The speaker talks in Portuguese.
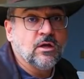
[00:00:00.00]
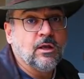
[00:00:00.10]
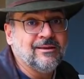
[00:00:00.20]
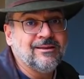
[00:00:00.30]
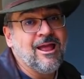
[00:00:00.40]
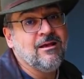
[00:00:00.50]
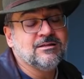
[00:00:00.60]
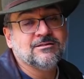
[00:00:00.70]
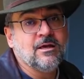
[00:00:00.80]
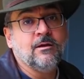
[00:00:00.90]
isso aqui tem
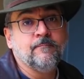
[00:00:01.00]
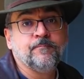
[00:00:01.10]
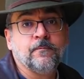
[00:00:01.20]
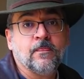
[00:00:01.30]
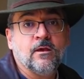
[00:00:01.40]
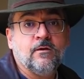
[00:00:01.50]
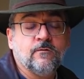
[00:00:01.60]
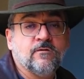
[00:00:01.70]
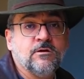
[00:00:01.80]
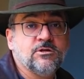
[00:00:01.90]
que ser
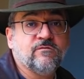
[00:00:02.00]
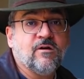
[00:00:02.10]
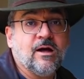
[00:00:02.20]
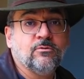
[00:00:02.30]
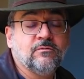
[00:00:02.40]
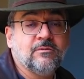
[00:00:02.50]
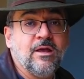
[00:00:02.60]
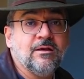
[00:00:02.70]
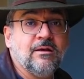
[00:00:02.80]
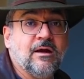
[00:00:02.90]
incentivado,
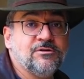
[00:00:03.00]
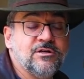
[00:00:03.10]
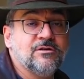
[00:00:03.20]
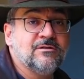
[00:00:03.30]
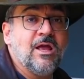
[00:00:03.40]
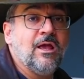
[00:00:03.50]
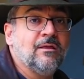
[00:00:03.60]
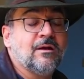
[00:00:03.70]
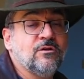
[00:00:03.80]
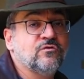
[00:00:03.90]
tem que, a gente tem
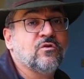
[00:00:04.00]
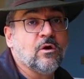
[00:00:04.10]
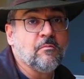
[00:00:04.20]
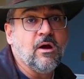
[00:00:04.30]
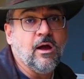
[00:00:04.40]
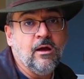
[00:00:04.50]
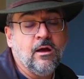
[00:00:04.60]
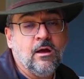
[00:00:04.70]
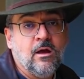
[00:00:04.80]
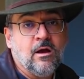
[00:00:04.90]
que transformar
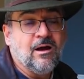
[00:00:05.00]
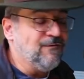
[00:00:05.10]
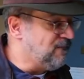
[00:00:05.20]
a